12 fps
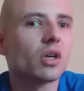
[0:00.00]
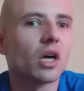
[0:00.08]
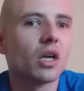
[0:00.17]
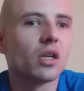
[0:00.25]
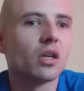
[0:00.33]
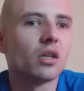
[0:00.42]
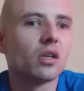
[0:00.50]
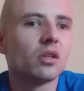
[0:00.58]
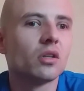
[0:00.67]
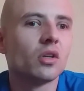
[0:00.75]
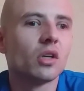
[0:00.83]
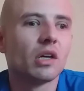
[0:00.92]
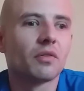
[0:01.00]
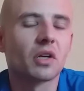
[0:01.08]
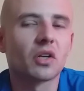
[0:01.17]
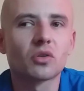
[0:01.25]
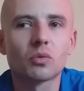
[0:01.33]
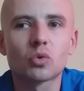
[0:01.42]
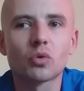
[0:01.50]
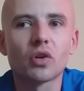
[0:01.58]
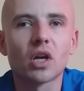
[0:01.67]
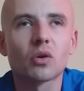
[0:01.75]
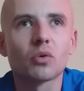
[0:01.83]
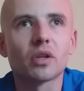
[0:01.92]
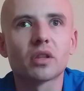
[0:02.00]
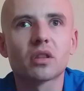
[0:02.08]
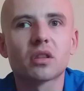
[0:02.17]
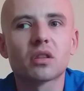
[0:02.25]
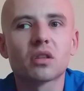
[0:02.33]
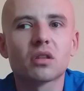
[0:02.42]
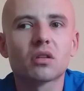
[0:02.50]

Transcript: ale w każdym człowieku jest,